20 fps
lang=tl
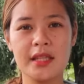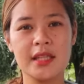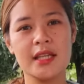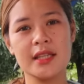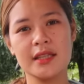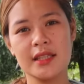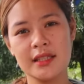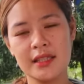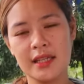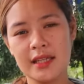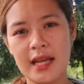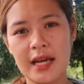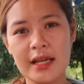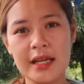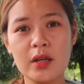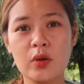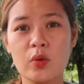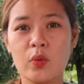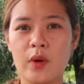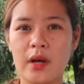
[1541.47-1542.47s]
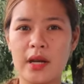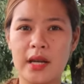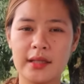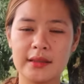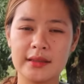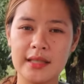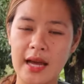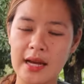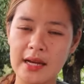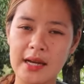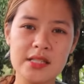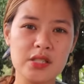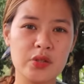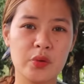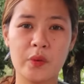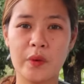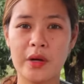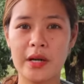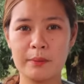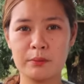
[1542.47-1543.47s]
Tinitingnan lagi kung walang tagas
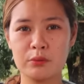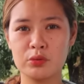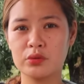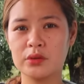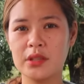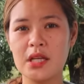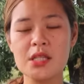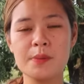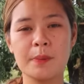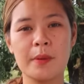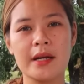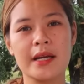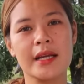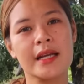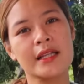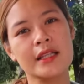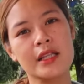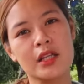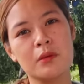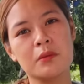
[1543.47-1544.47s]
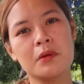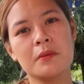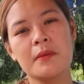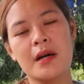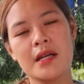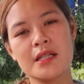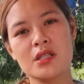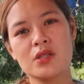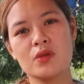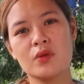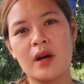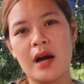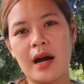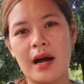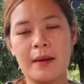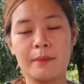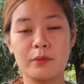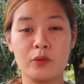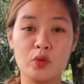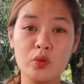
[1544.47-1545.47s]
or walang butas para hindi lumabas yung
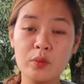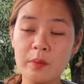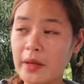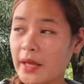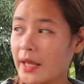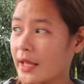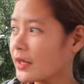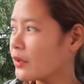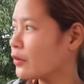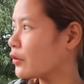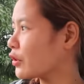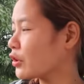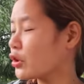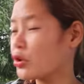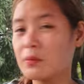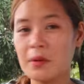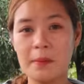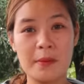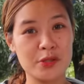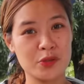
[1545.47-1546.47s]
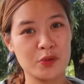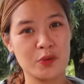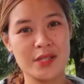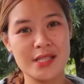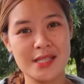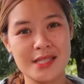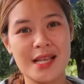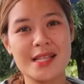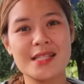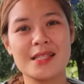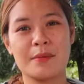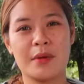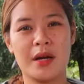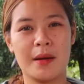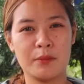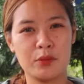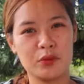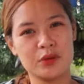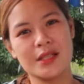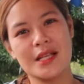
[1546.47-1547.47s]
um, tubig or lumabas yung isda sa
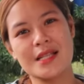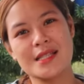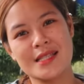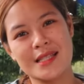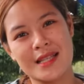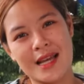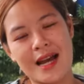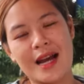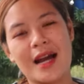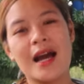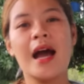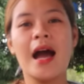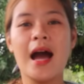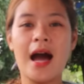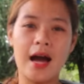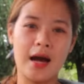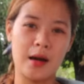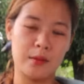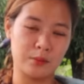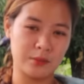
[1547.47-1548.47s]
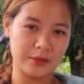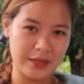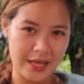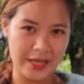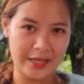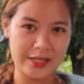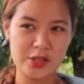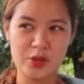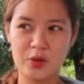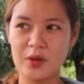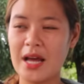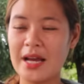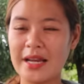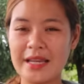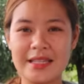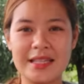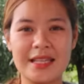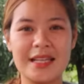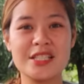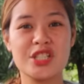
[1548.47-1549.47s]
mga butas ng um, dike. So,
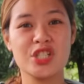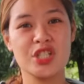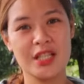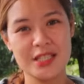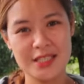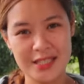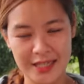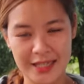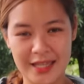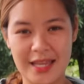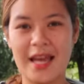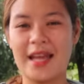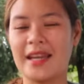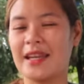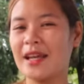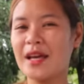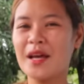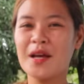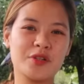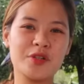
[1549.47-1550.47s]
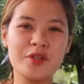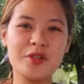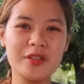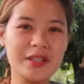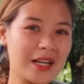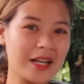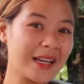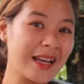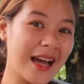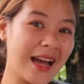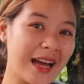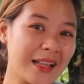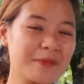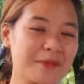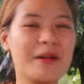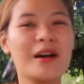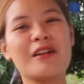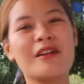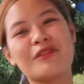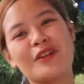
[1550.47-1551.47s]
lagi nilang chinecheck yan. Ah, so, yun lang
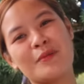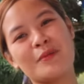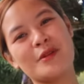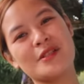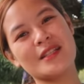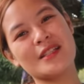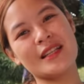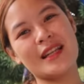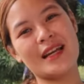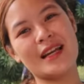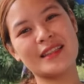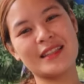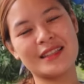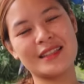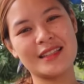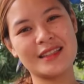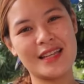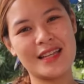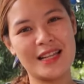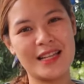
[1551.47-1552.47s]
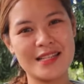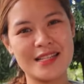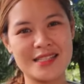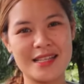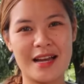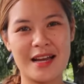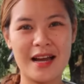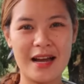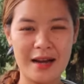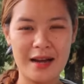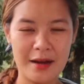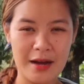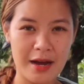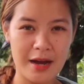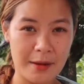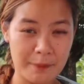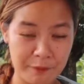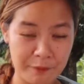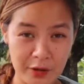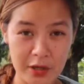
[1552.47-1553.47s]
lahat mga farmers ng lahat ng detalye sa
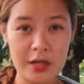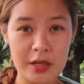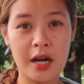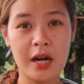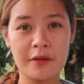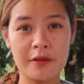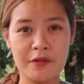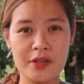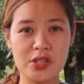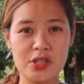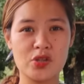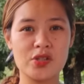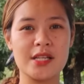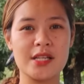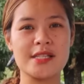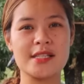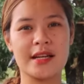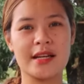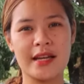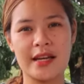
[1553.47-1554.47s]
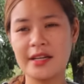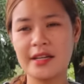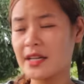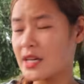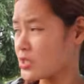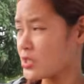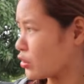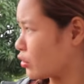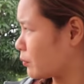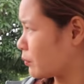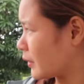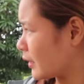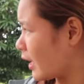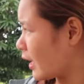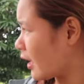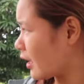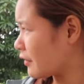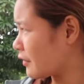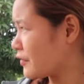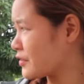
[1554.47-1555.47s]
pag-harvest ko sa isang area. So, may
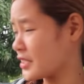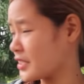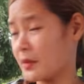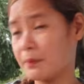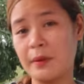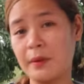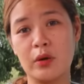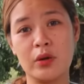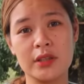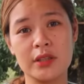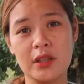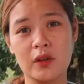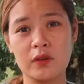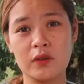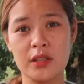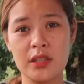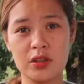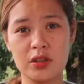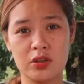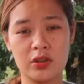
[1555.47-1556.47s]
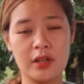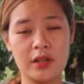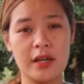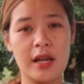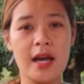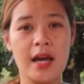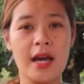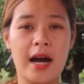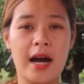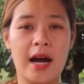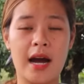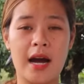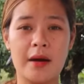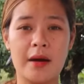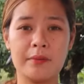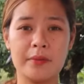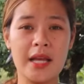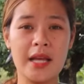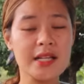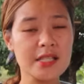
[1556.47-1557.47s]
ha-harvestin pa ulit ako dito
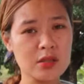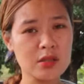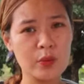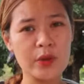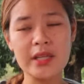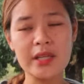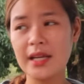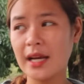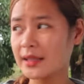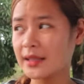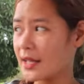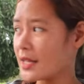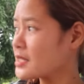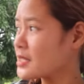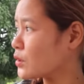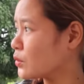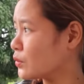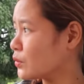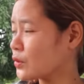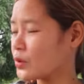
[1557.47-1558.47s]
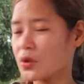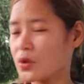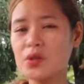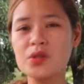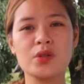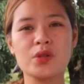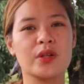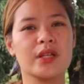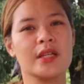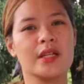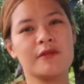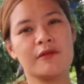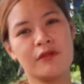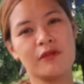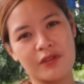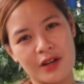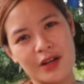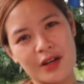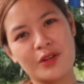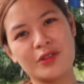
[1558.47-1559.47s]
um, next week yata siguro. So,
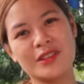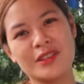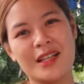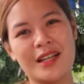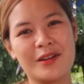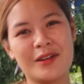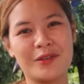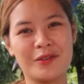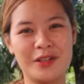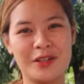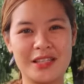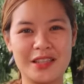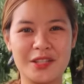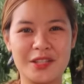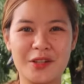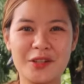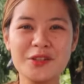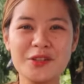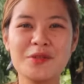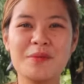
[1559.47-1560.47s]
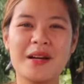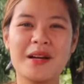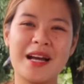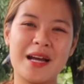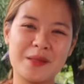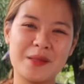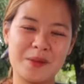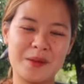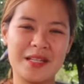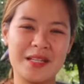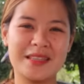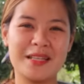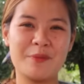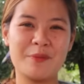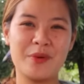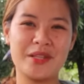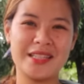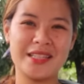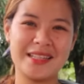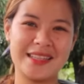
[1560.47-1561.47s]
i-vlog ko na lang ulit yun kung magkano ulit
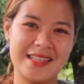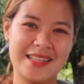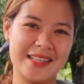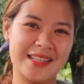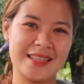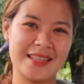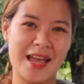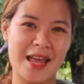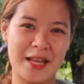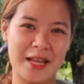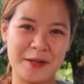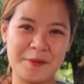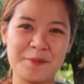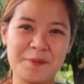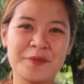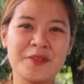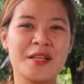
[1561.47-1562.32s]
ang pwede natin kitain.